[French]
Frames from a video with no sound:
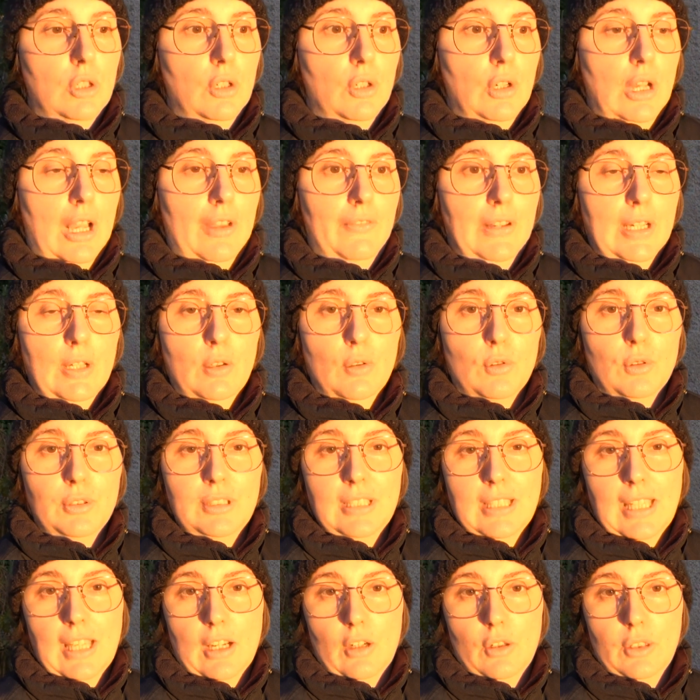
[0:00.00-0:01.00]
avec le
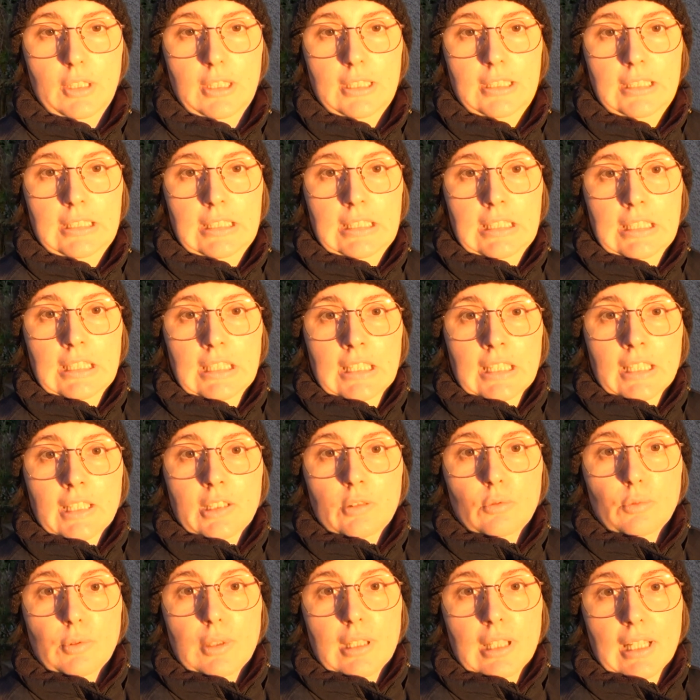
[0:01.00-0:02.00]
Lot-et-Garonne.
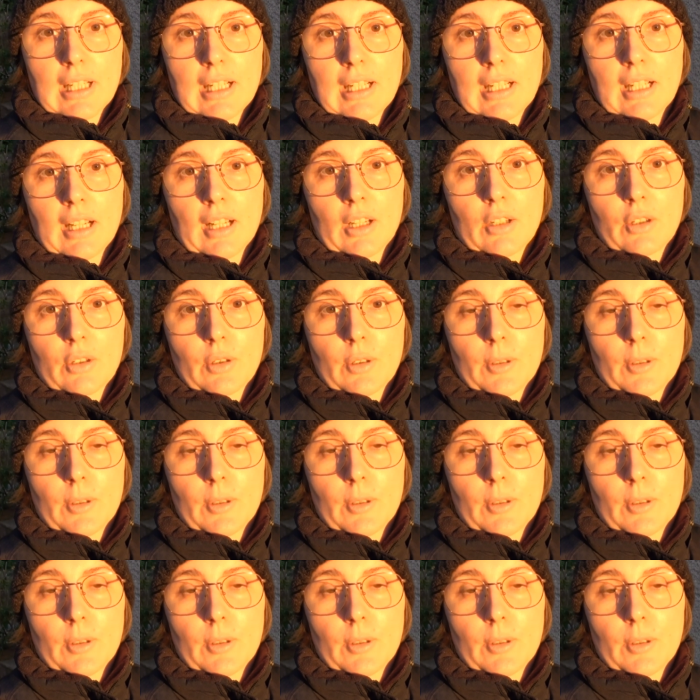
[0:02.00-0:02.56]
Et donc là